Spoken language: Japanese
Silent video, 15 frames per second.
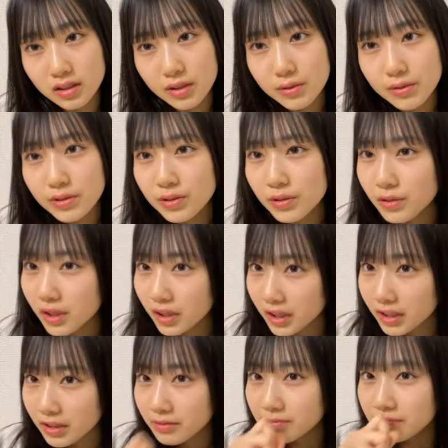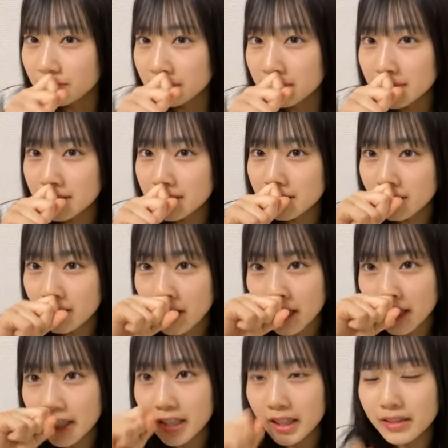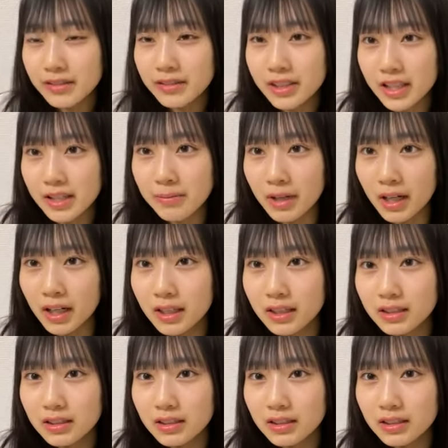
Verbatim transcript: 粉症かなすっごい肌かゆくて今